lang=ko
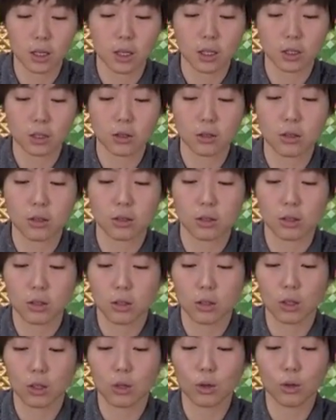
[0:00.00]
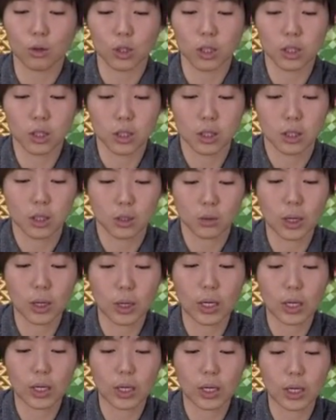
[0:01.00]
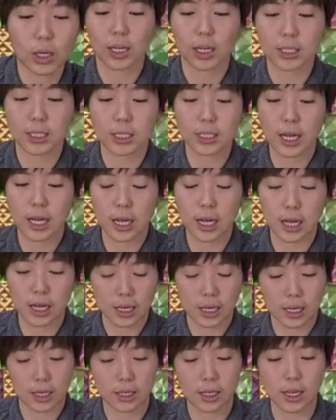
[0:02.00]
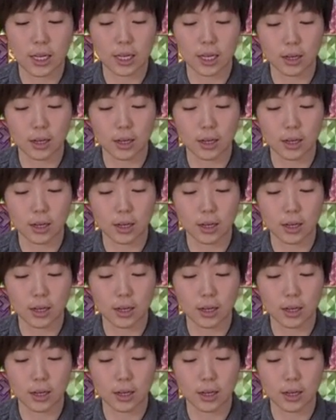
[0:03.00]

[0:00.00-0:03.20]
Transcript: 그래서 결론은 관리를 잘하자. 네.